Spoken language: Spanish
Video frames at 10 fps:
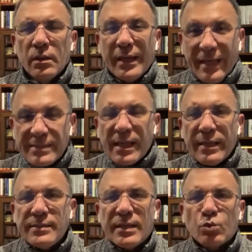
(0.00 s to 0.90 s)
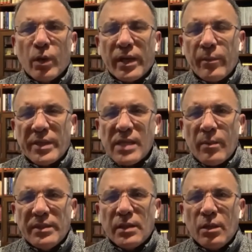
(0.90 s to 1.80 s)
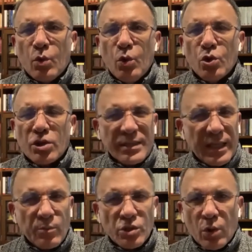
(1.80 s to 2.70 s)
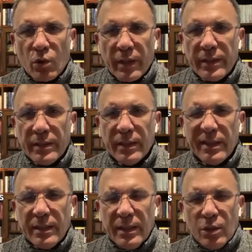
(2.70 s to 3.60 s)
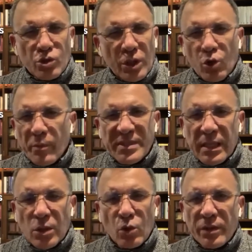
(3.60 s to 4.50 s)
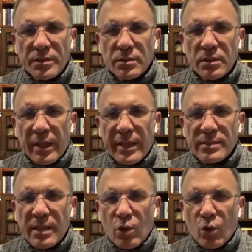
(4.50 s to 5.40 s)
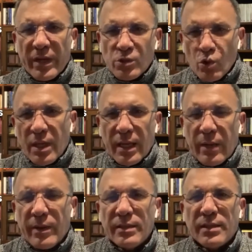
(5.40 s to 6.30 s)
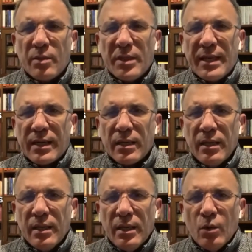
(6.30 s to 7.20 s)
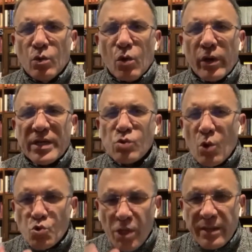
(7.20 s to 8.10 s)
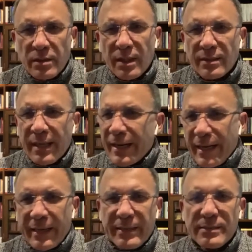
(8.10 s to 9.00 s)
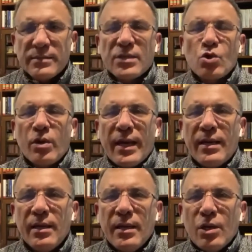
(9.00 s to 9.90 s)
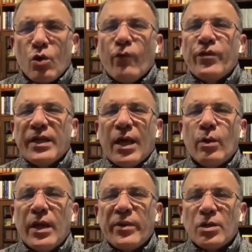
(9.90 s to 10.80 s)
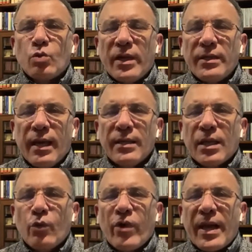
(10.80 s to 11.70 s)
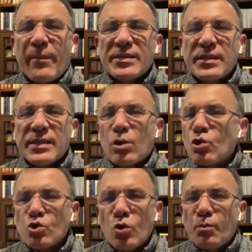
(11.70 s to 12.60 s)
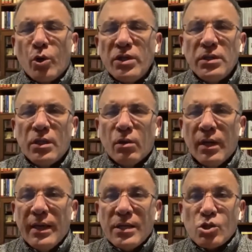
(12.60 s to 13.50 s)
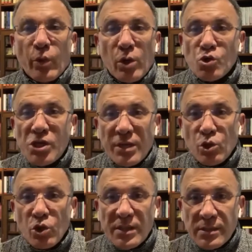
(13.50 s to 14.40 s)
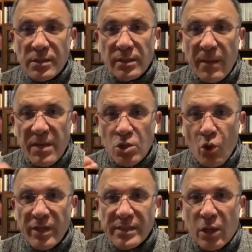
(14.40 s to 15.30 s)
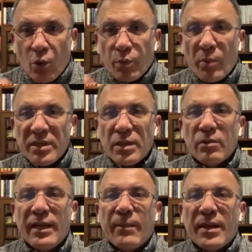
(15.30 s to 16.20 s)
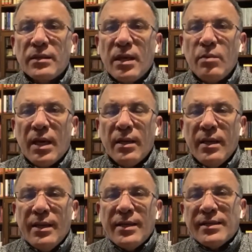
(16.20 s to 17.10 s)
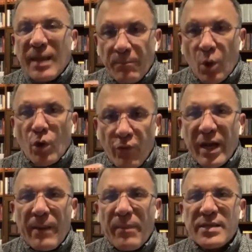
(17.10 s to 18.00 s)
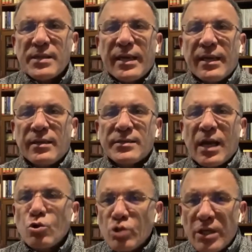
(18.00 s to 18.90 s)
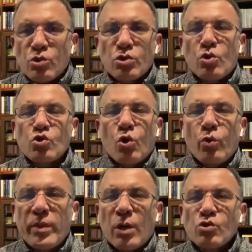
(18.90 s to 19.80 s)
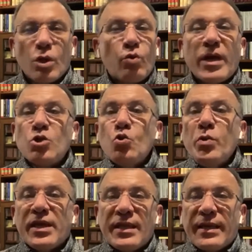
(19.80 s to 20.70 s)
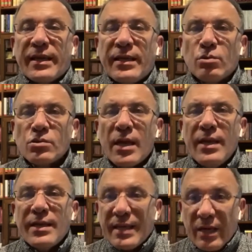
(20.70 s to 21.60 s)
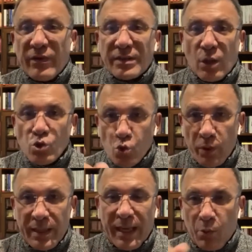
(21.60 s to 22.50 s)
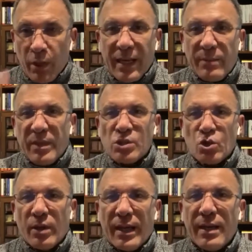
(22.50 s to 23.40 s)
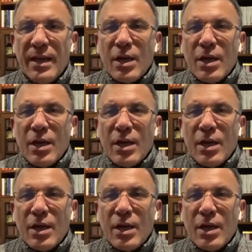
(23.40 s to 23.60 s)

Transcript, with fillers: En esta legislatura que empieza el 20 de julio trataremos de corregir los enormes errores de este Congreso que acaba de terminar un Congreso ausente ante la gran crisis nacional, confinado en la virtualidad, que no fue capaz de hacer control político sobre los 117 billones que comprometieron en la pandemia, ni tampoco fue capaz de garantizar los derechos de los colombianos con una lluvia de decretos que han afectado su vida laboral y pensional.